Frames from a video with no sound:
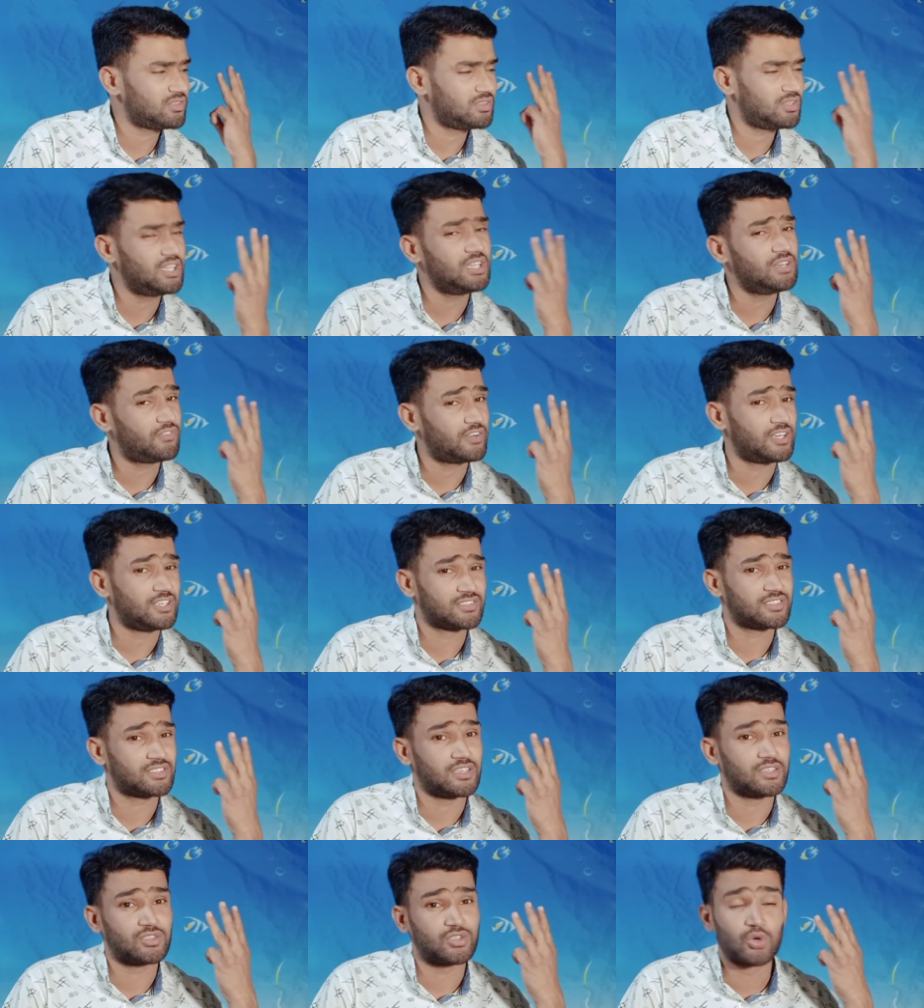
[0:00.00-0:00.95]
तीन फ्रेंड्स
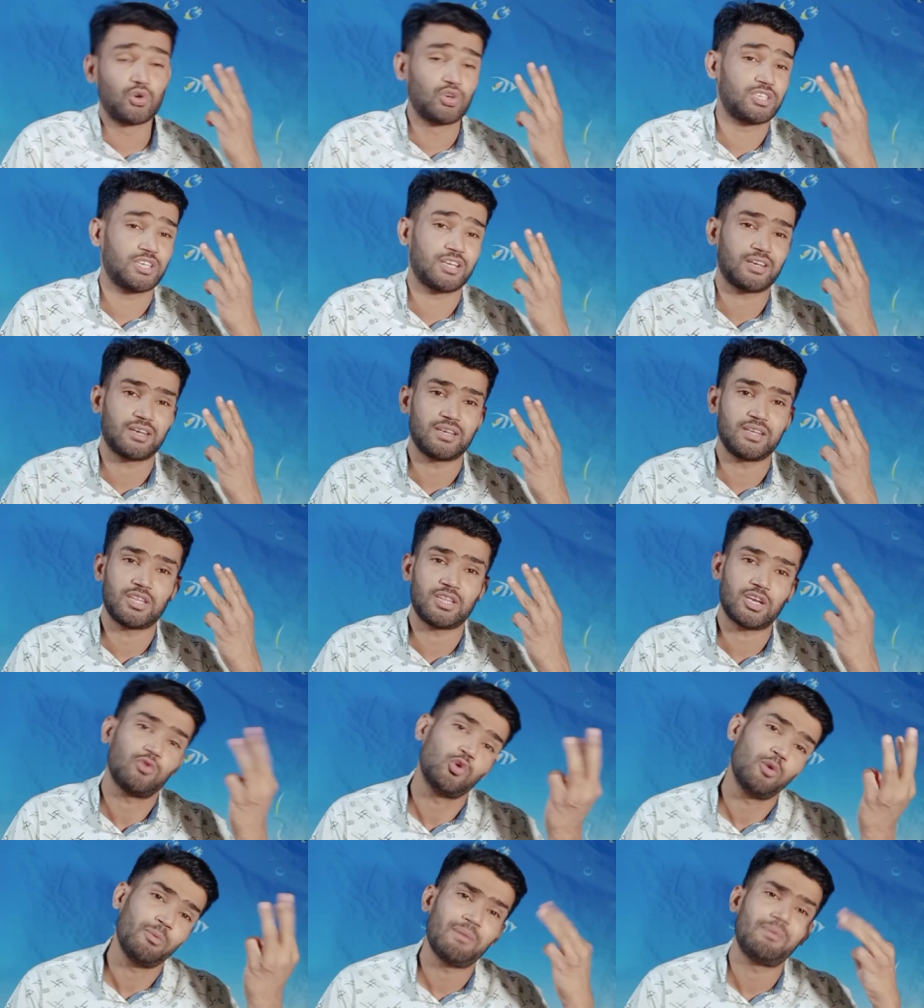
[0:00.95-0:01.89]
के साथ जरूर शेयर करनी है ताकि
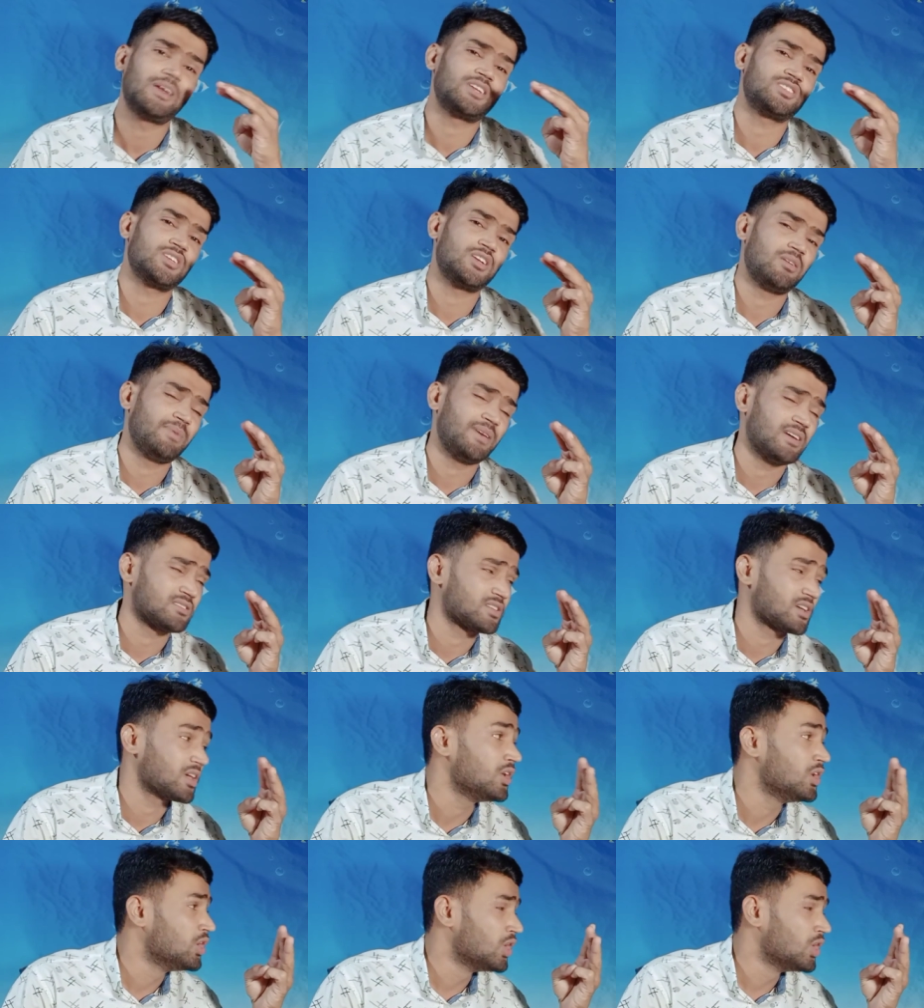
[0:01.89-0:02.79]
वो भी हमारे चैनल पर आ सके